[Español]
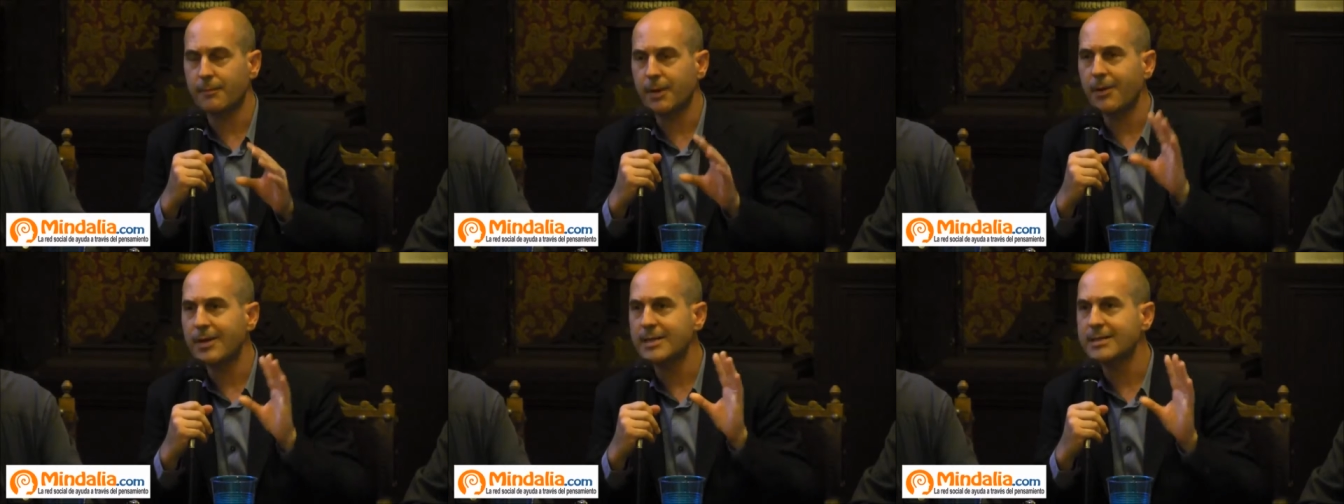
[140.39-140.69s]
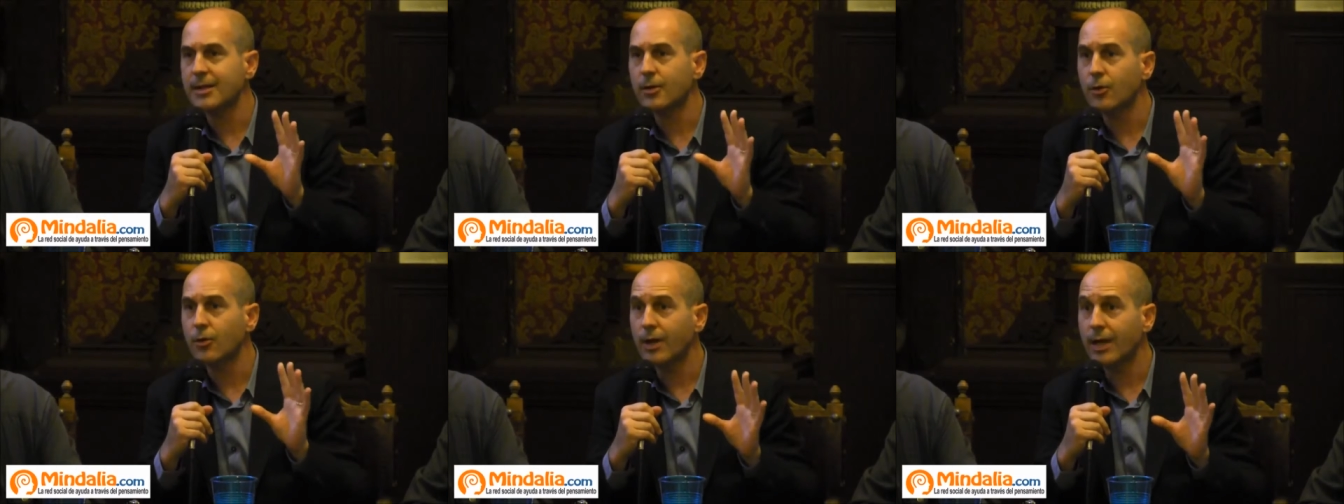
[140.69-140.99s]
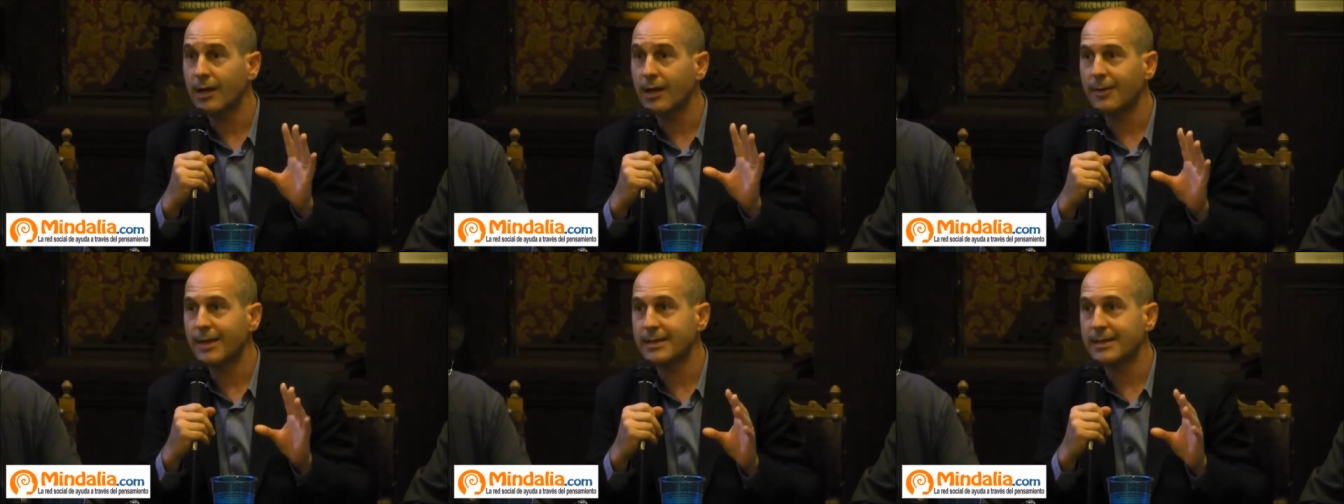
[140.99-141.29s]
me basta
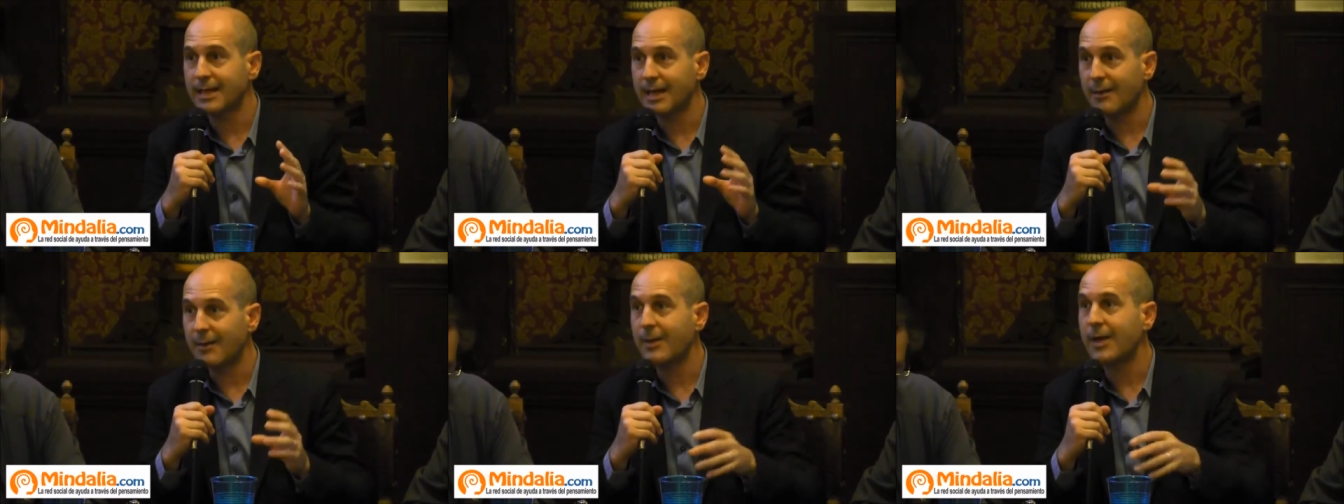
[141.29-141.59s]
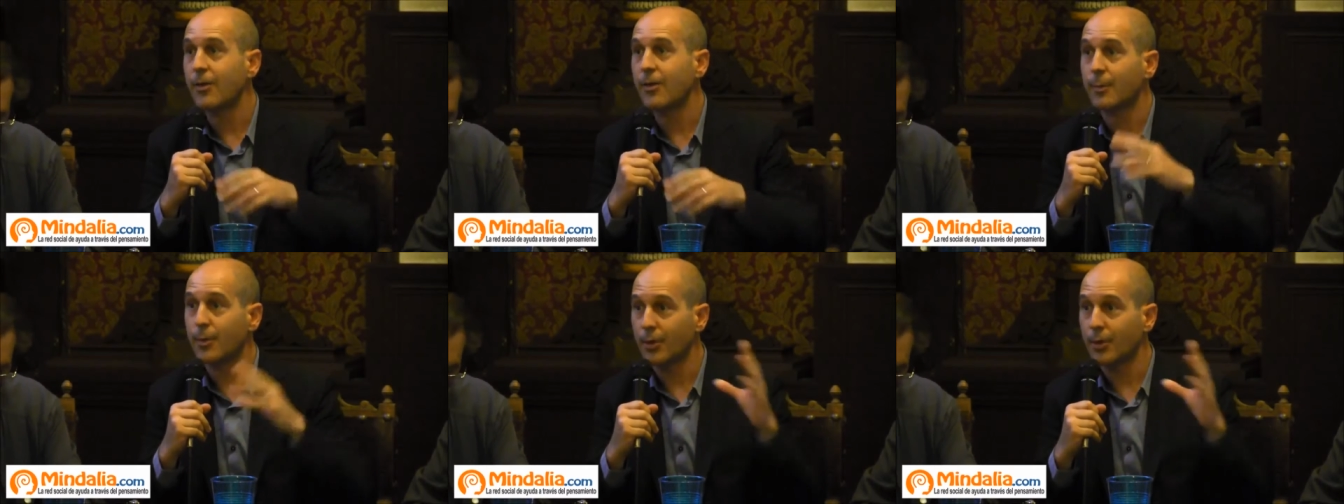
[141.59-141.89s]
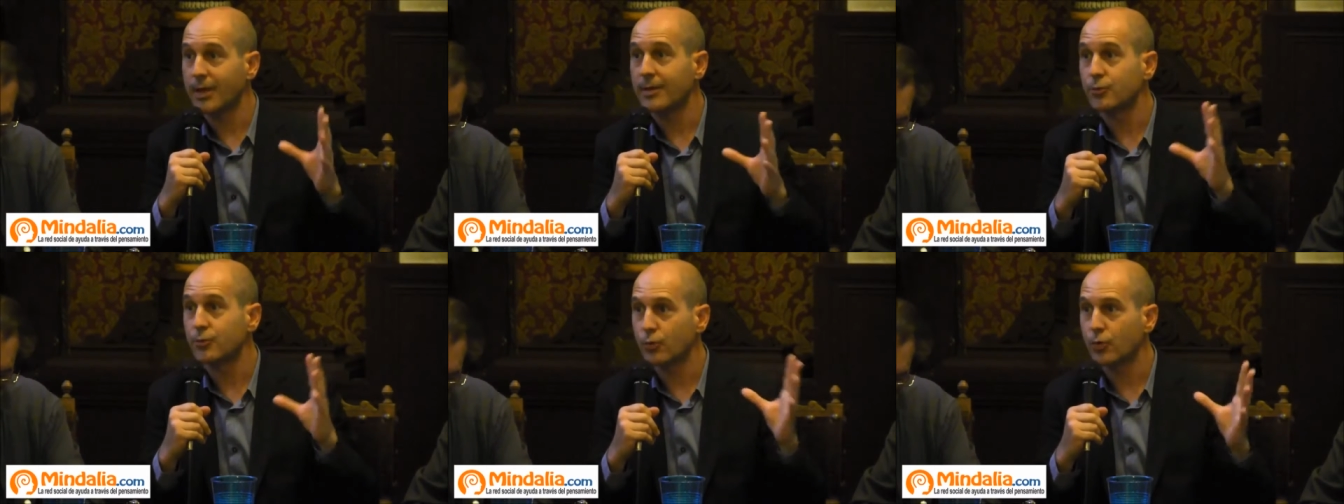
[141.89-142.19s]
con que levanten la mano
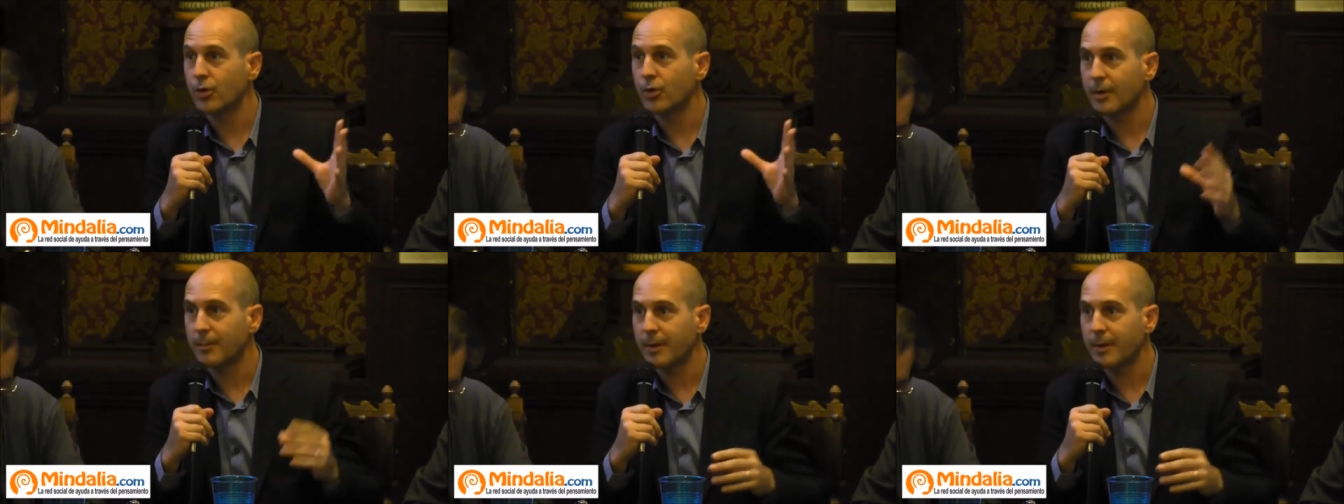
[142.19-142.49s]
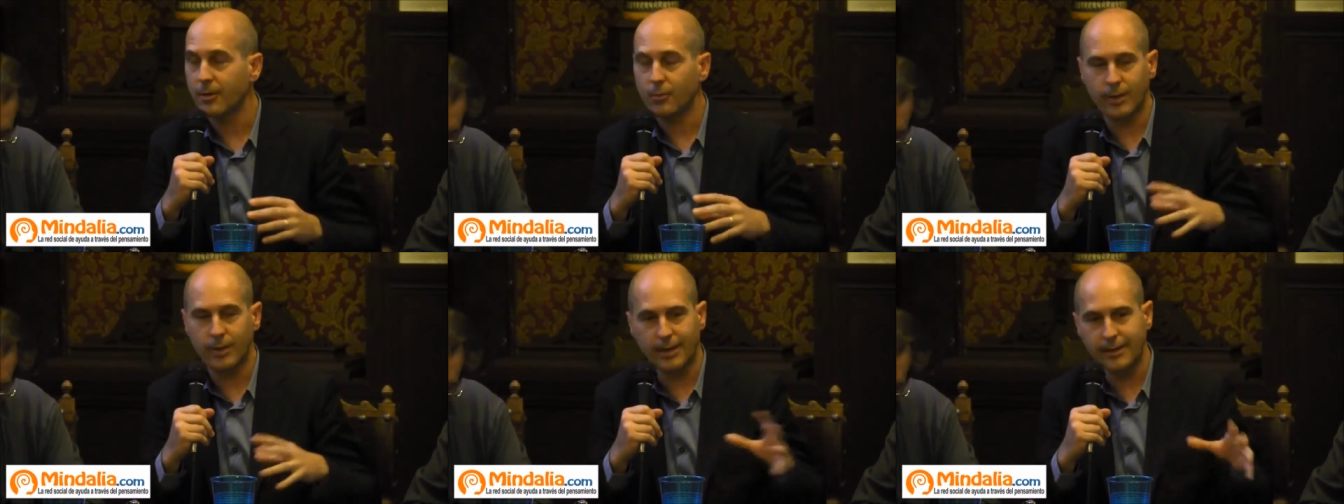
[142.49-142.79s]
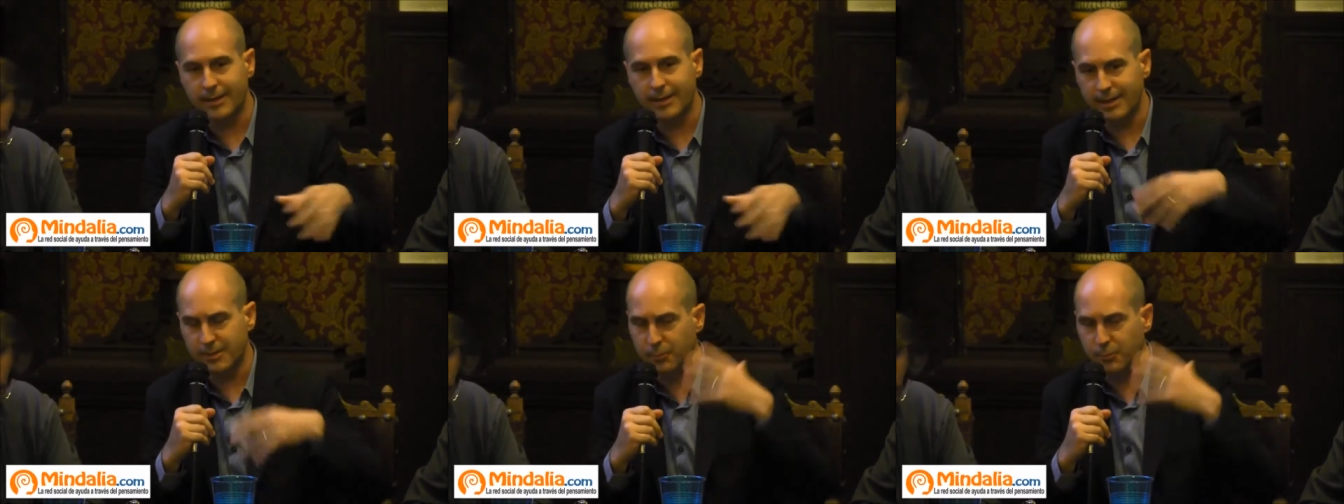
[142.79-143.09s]
porque el turno
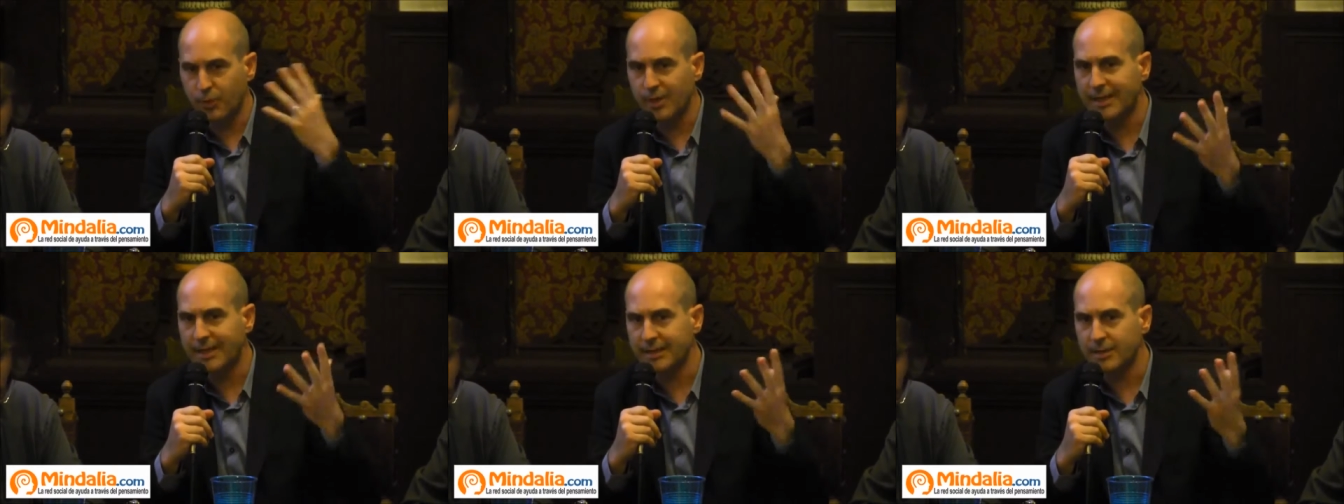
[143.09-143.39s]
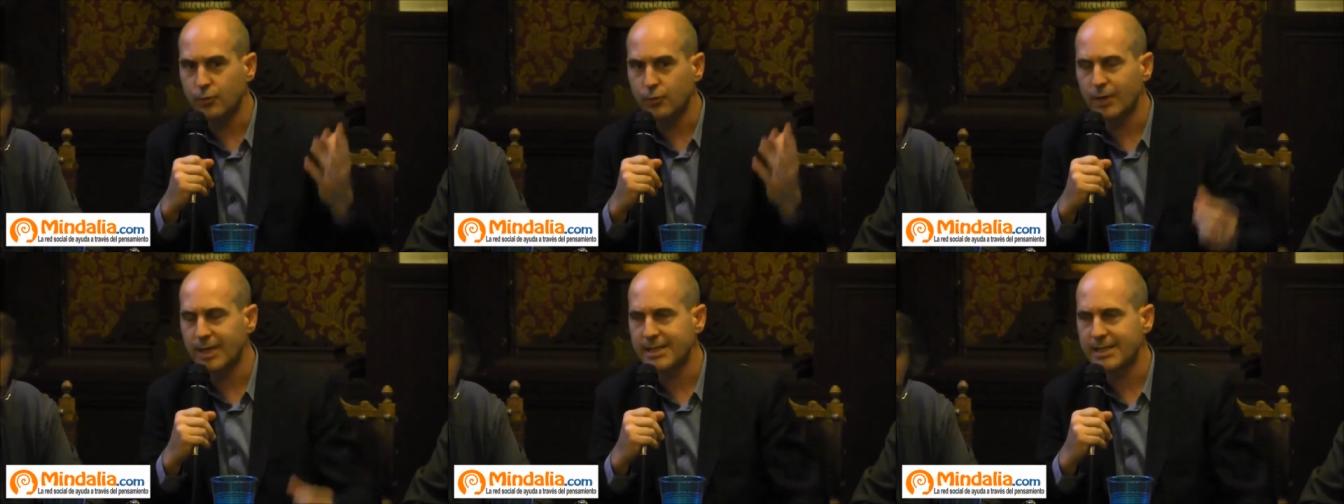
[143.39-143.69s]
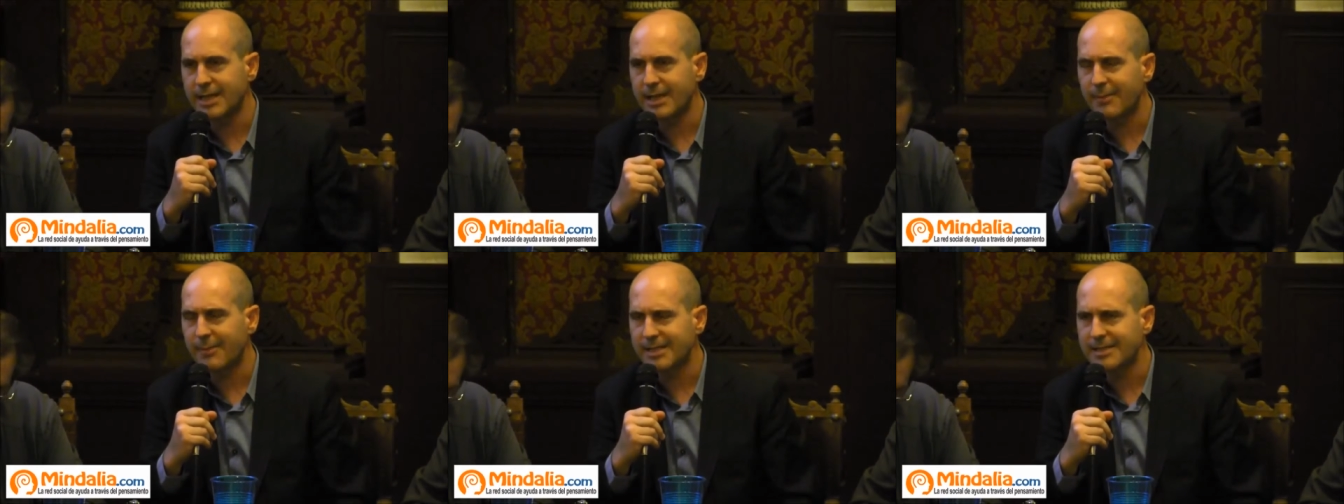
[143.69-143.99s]
de después la
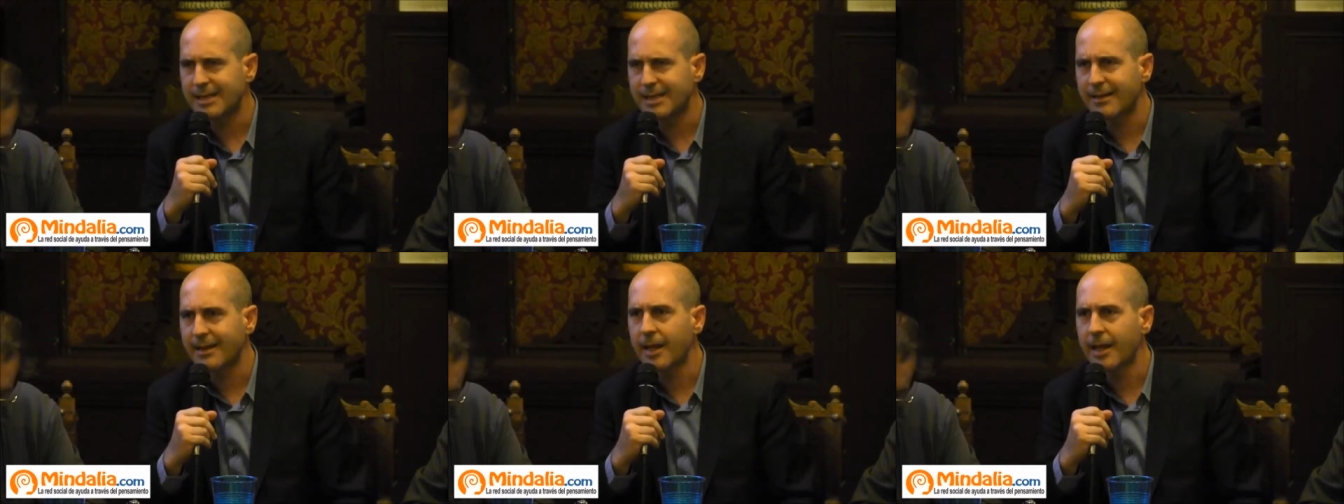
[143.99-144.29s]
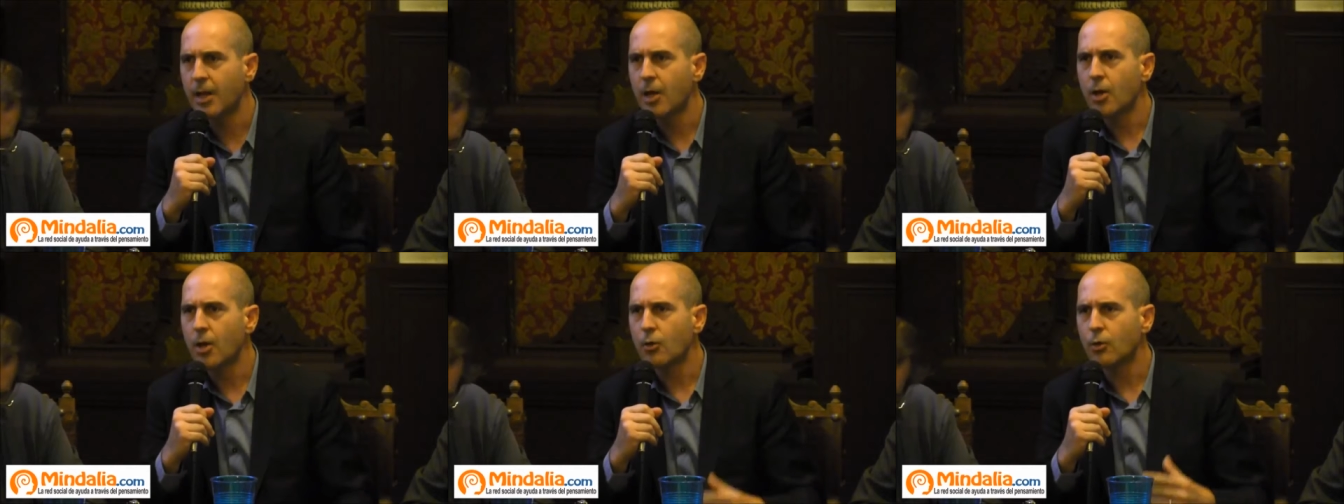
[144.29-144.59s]
tertulia será más tarde,